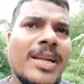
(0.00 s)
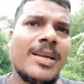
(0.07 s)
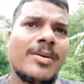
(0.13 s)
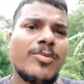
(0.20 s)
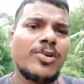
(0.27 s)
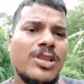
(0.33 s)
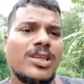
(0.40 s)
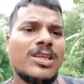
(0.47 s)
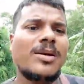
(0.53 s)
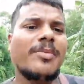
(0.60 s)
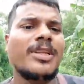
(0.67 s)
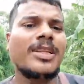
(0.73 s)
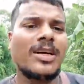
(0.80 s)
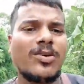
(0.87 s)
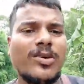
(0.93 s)
যাবে দেখো
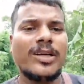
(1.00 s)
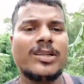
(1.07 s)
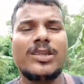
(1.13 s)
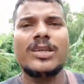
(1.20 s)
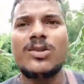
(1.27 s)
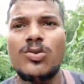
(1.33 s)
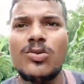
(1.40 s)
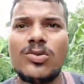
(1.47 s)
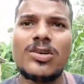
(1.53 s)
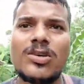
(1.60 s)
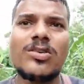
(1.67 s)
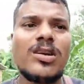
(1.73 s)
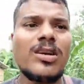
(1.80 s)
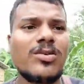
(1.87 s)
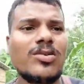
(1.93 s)
এতে দুর্ঘটনা ঘটতে
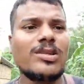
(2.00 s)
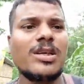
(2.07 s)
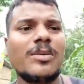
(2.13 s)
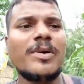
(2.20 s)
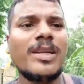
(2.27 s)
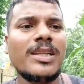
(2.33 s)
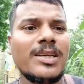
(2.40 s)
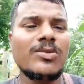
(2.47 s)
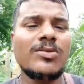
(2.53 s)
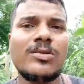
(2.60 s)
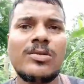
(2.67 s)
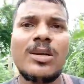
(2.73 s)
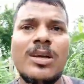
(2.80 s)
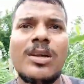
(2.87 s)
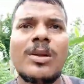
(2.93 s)
পারে দেখুন
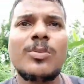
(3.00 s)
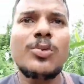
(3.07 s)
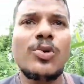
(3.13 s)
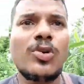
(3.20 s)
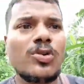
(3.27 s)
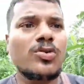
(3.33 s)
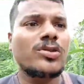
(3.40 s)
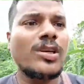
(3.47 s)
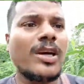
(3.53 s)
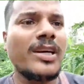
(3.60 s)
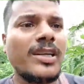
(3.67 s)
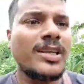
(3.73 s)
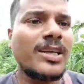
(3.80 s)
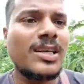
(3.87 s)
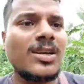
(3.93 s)
পুরো দু সাইড দিয়ে কী
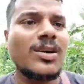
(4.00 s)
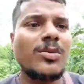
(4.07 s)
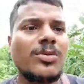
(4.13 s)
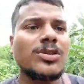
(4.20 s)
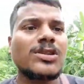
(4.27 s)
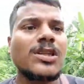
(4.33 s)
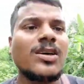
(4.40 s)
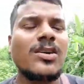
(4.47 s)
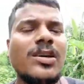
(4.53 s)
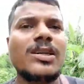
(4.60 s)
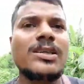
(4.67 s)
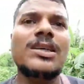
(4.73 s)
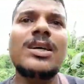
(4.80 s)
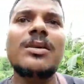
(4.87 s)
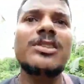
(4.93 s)
অবস্থা হয়েছে আমি
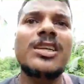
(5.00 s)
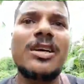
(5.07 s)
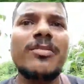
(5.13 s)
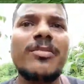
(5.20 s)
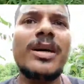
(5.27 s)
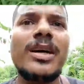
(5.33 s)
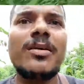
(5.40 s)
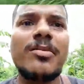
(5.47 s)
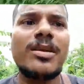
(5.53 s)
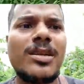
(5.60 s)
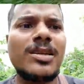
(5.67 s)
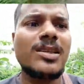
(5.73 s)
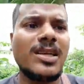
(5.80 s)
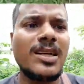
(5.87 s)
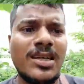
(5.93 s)
শ্যাম ভাই আপনাদের দিকে
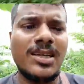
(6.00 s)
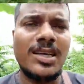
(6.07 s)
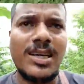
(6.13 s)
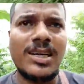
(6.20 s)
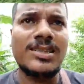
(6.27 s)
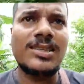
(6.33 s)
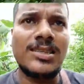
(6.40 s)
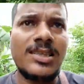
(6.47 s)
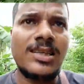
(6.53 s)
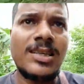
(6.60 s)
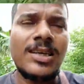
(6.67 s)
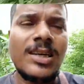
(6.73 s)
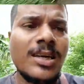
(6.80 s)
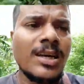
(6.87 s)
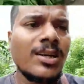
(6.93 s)
দেখাচ্ছি তো
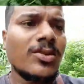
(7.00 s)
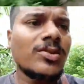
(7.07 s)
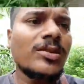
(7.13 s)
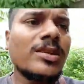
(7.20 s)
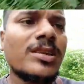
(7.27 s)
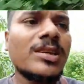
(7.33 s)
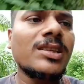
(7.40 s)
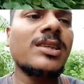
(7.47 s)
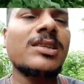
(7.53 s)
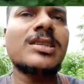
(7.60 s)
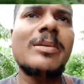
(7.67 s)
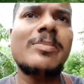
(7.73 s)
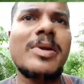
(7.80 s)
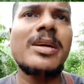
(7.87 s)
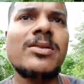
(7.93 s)
নিজেদের সাবধান
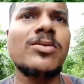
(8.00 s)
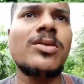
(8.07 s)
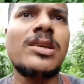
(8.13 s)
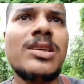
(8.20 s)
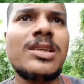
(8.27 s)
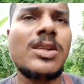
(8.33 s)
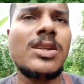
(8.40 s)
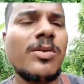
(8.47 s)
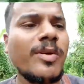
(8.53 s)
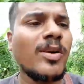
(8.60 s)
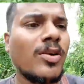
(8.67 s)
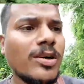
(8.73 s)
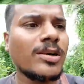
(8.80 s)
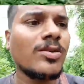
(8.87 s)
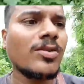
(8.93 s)
করে যেতে হবে হরেন ঘন
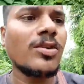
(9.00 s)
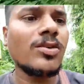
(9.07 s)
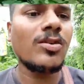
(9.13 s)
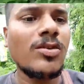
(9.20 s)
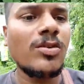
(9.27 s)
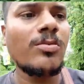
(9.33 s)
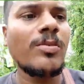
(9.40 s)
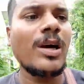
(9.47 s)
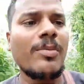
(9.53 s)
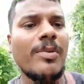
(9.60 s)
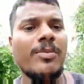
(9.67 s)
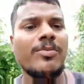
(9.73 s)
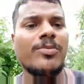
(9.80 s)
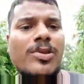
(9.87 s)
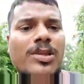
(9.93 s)
ঘন মারবেন
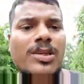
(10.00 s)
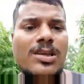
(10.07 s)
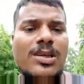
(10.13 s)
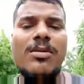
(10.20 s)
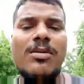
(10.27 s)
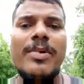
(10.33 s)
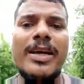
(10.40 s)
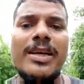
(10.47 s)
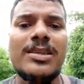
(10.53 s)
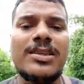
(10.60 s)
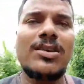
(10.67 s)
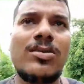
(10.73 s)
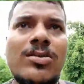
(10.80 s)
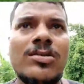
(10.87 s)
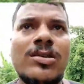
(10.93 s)
প্রত্যেকটা বাইক চালক
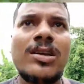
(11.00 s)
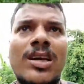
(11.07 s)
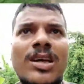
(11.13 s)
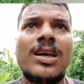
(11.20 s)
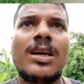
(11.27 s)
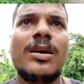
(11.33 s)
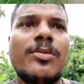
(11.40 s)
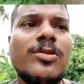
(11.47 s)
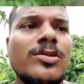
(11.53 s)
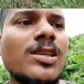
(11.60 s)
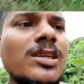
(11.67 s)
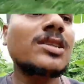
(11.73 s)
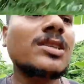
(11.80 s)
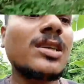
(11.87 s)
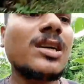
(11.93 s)
এবং চার চাকা
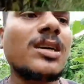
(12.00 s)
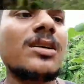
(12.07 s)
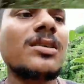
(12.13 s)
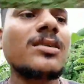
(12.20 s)
তো